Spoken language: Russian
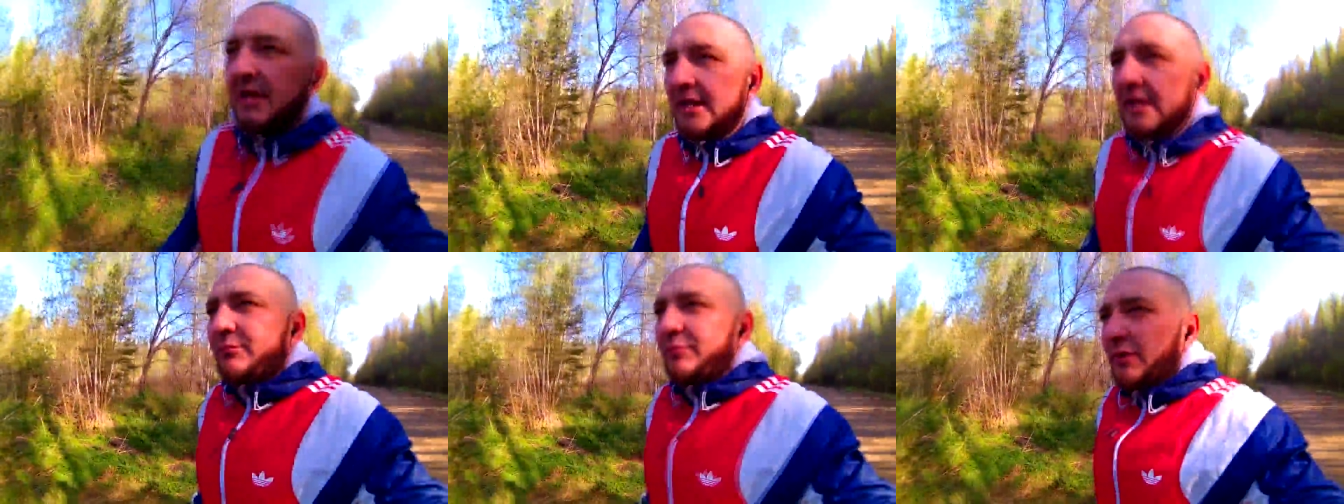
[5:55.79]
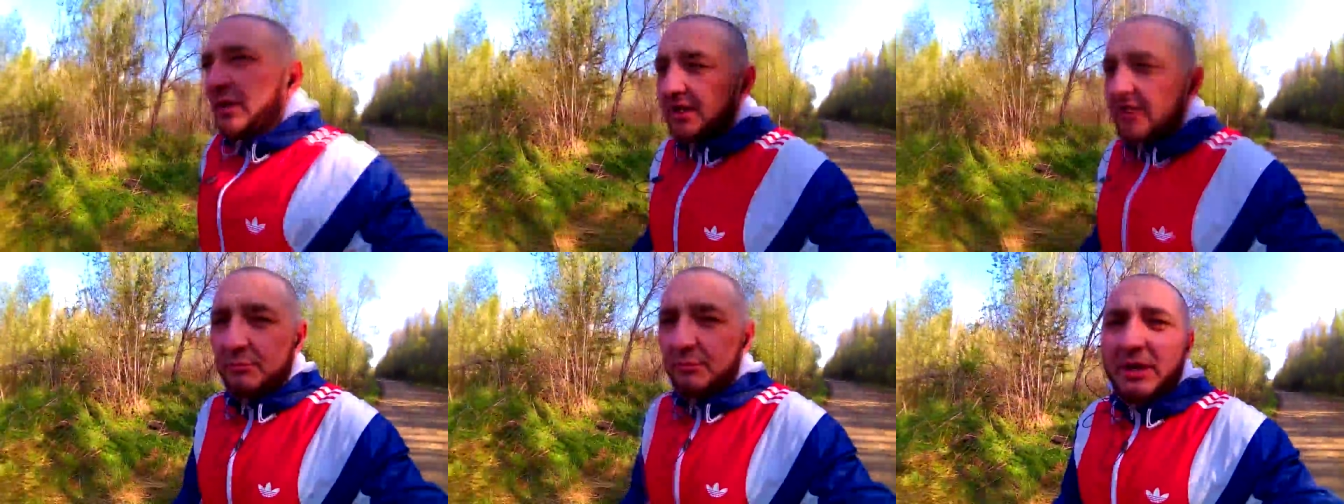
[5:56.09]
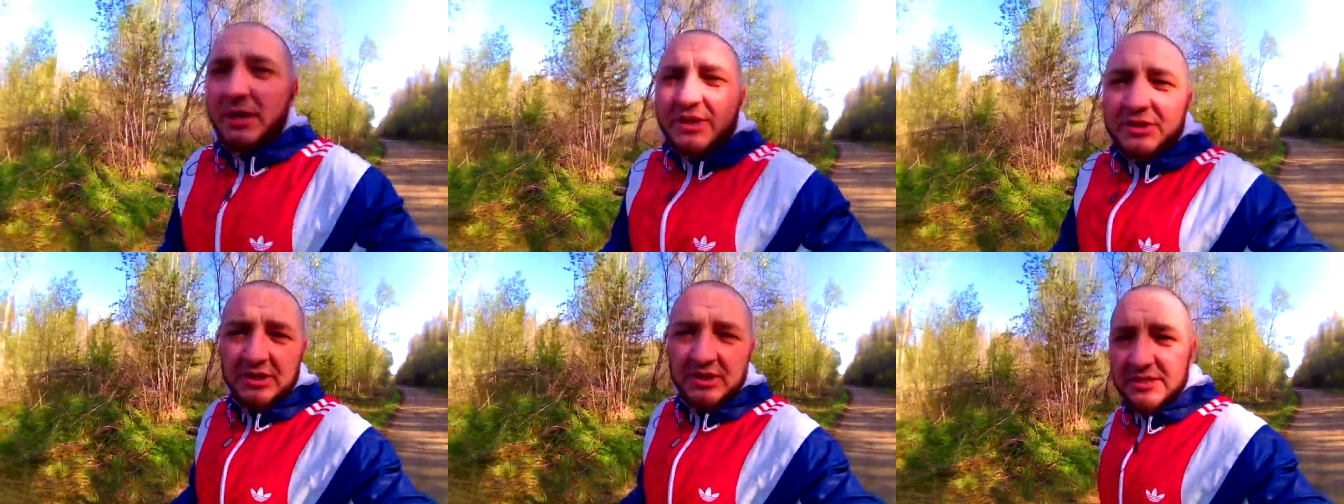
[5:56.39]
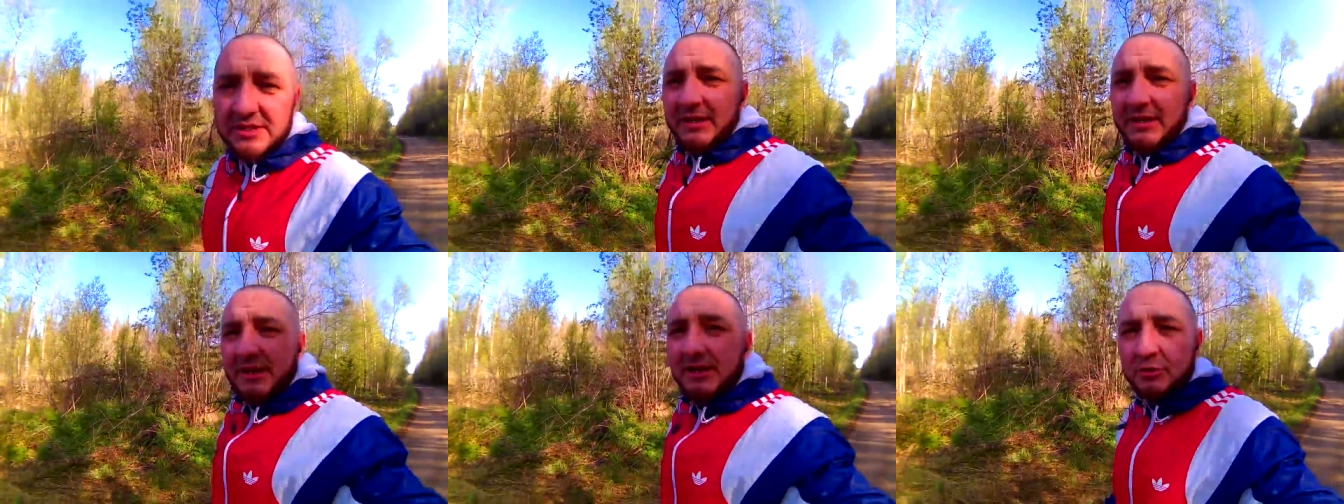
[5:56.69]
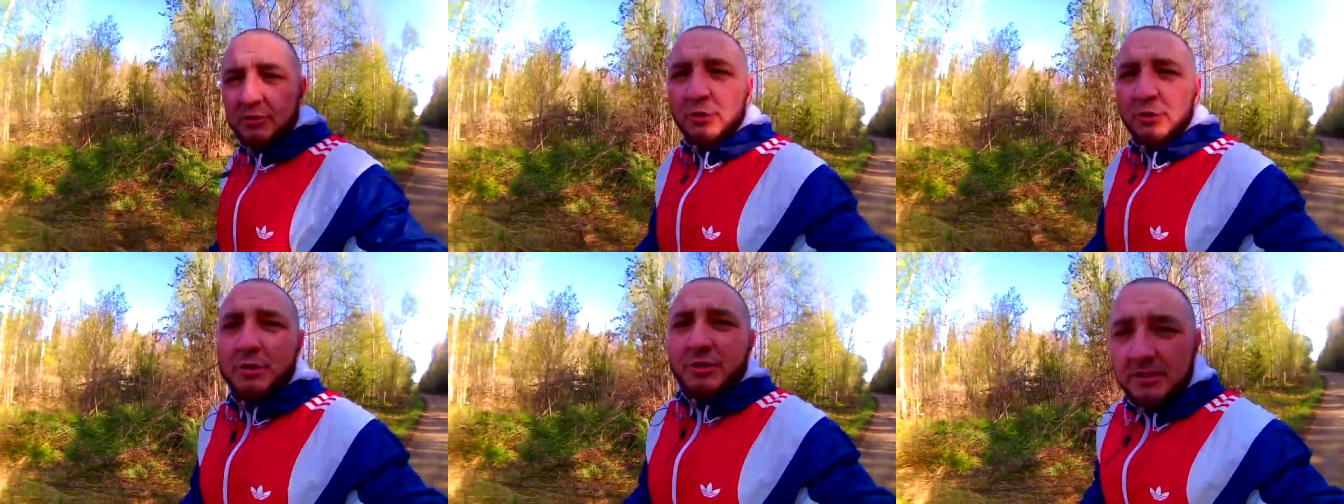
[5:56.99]
бегаем. Я сейчас
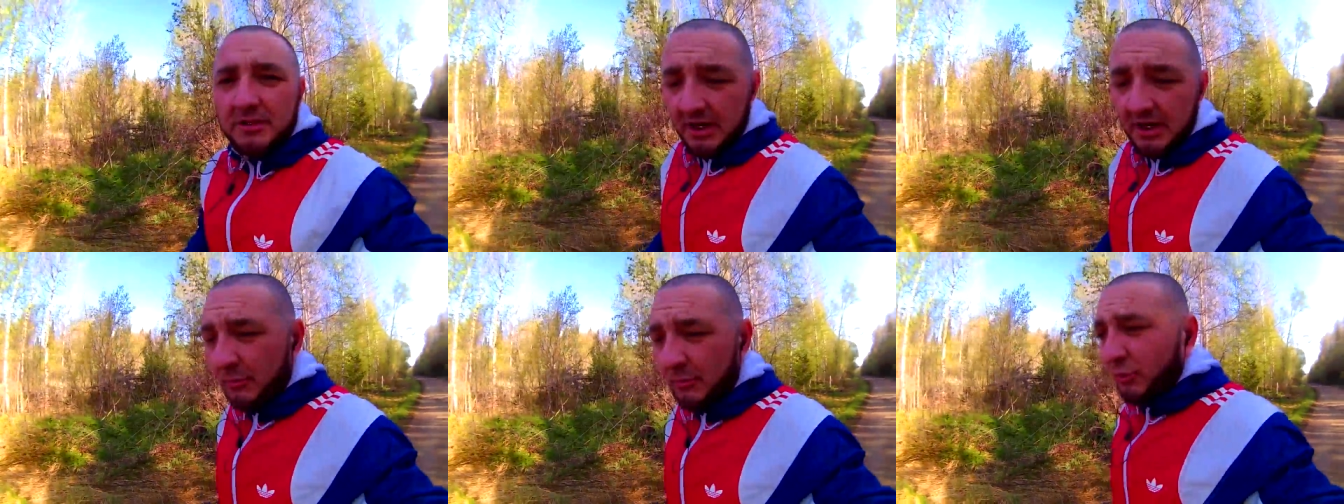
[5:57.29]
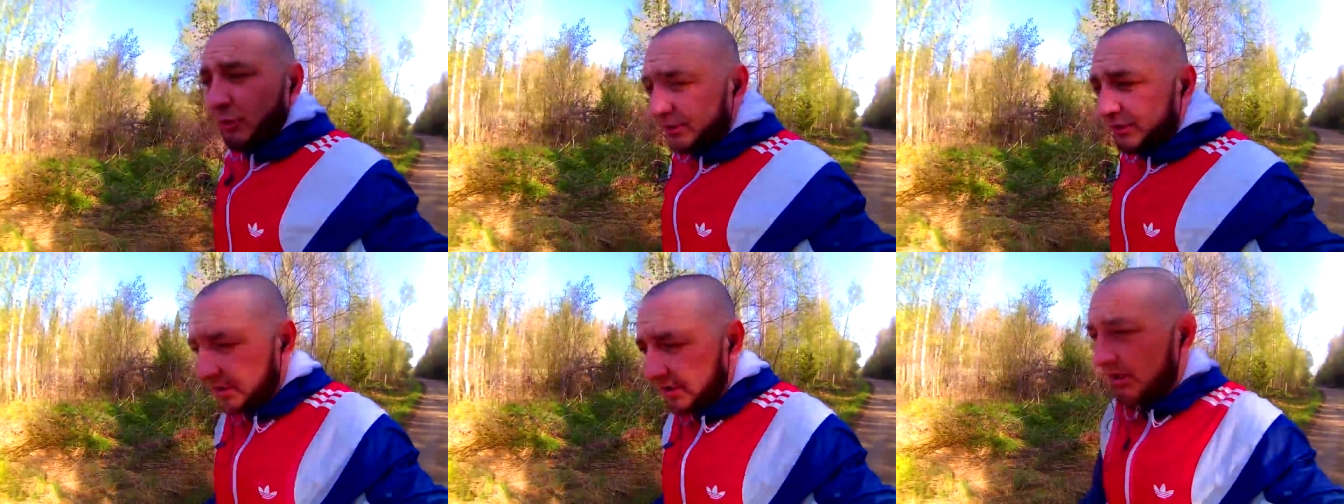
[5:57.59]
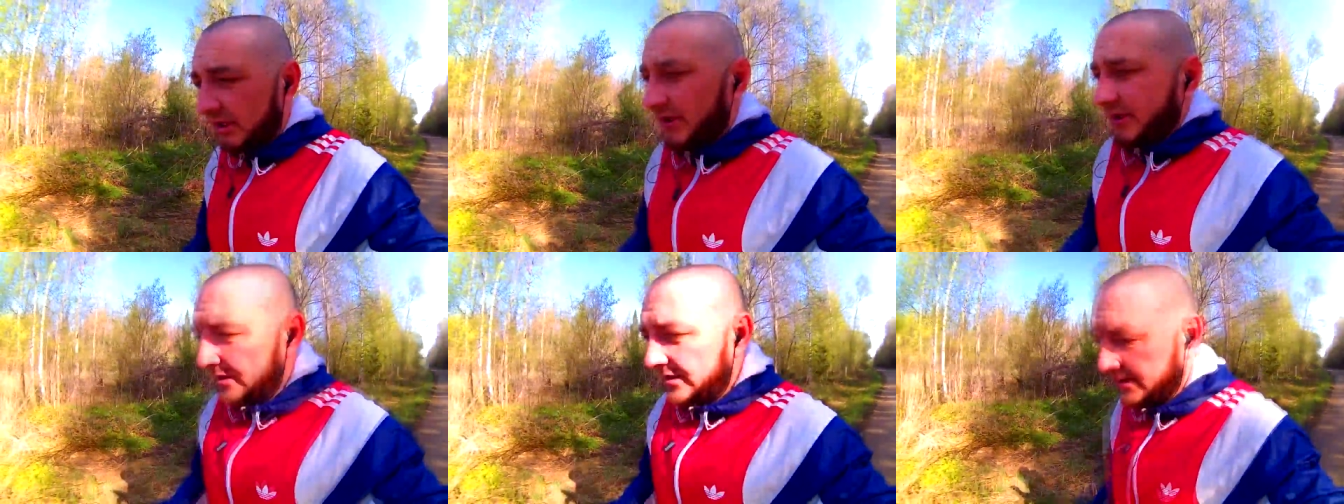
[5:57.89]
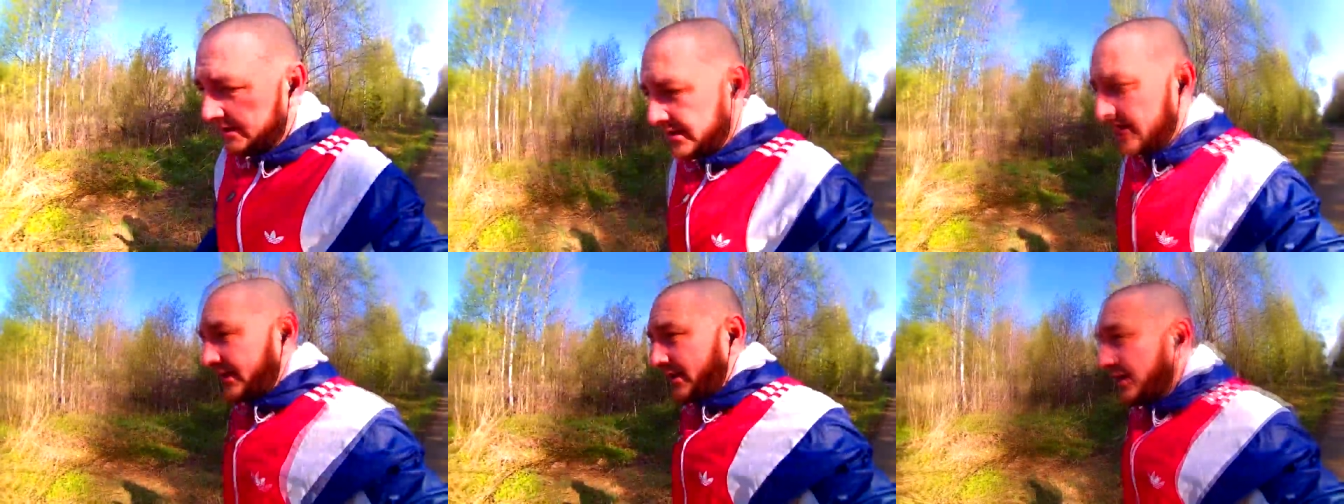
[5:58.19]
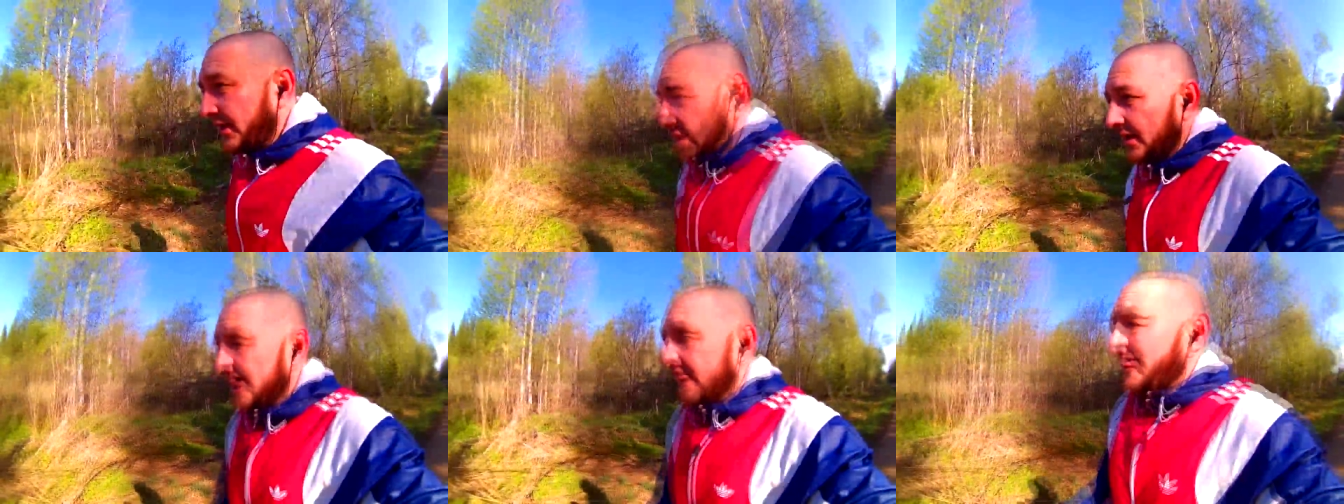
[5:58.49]
нахожусь на работе.
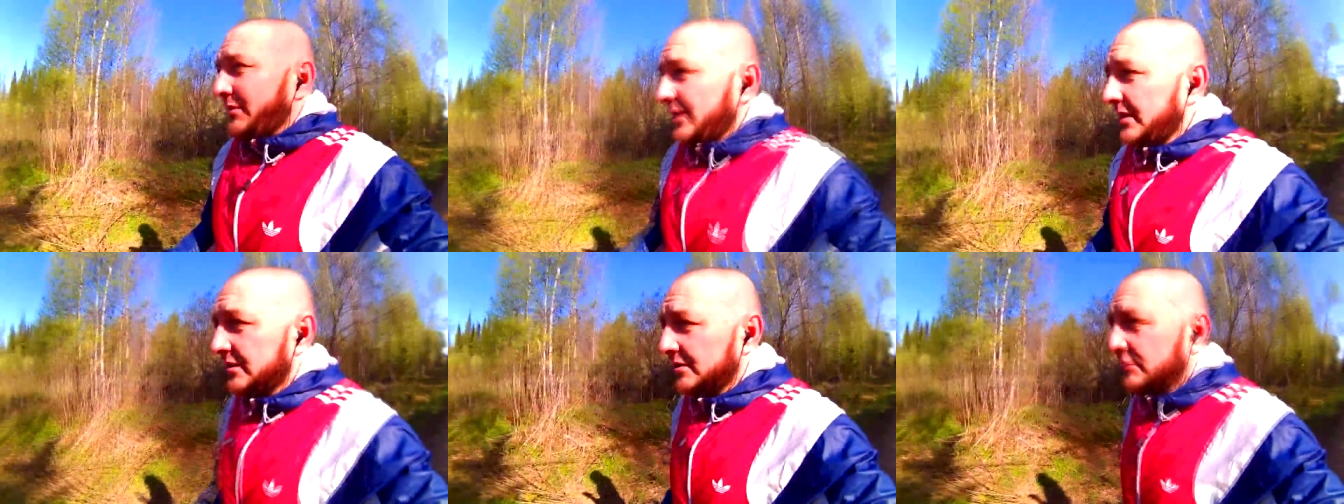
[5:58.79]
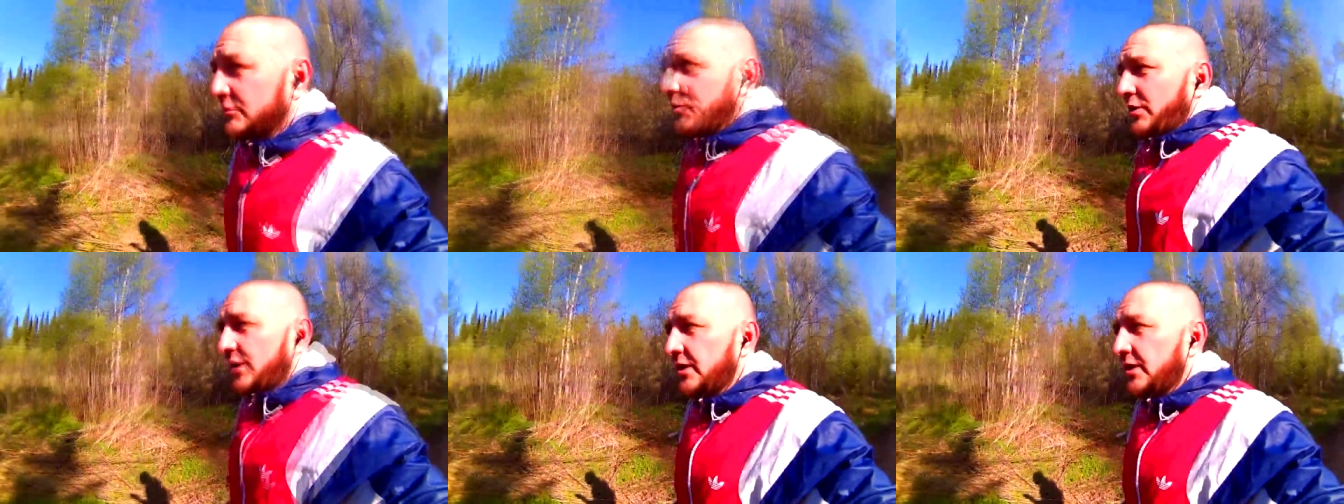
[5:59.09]
Поэтому